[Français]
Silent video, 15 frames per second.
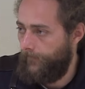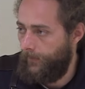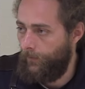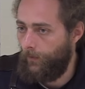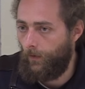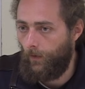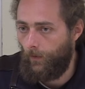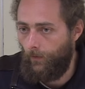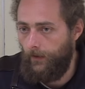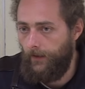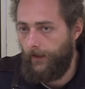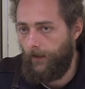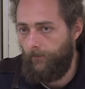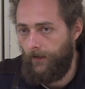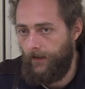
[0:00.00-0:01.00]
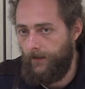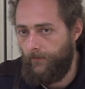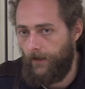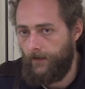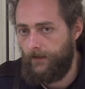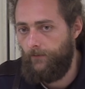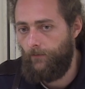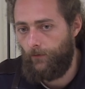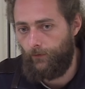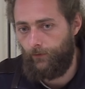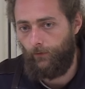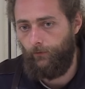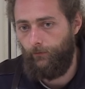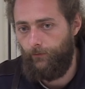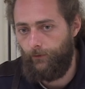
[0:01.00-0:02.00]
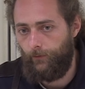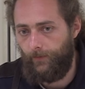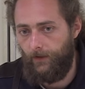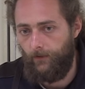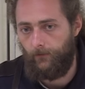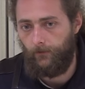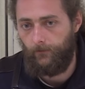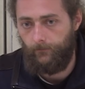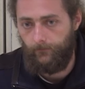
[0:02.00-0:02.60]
Et donc en gros, il est comme la limace, il mange surtout du champignon.